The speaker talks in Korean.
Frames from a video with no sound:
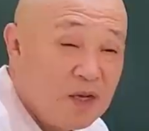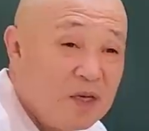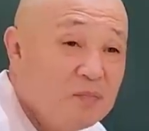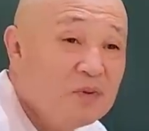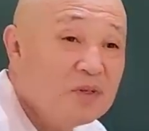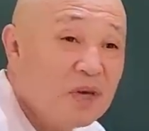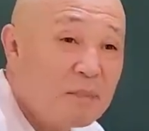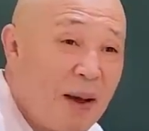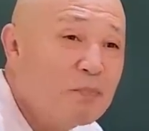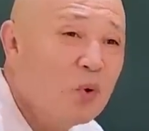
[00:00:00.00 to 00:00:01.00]
힘든
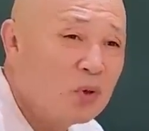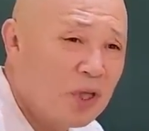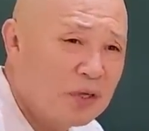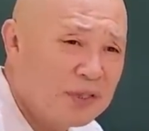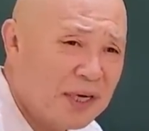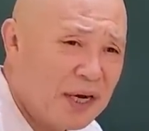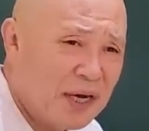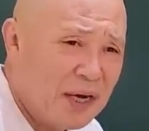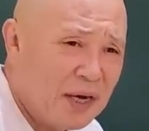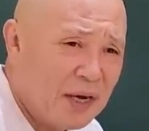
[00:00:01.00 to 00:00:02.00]
게 반복된
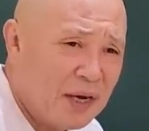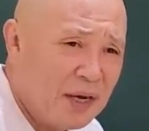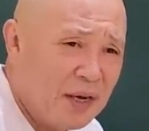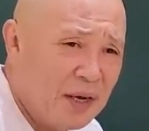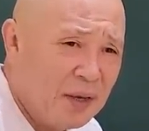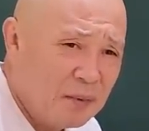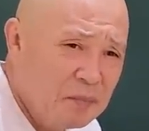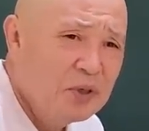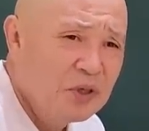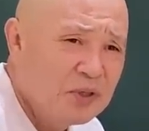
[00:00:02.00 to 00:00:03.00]
거잖아.
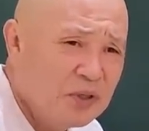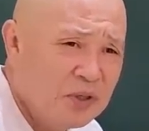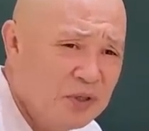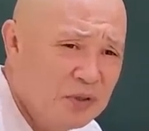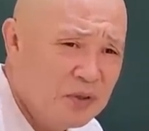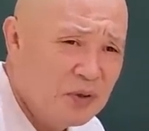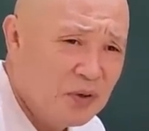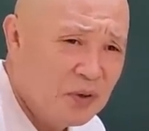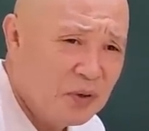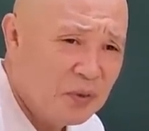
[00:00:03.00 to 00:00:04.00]
그럼 면역력이 있는
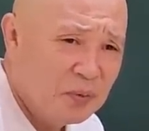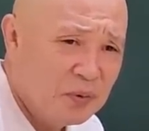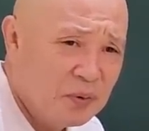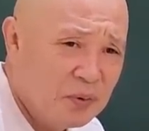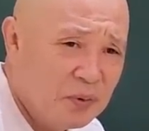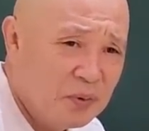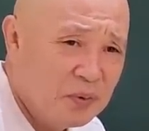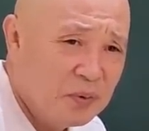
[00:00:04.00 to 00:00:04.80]
거예요, 여러분.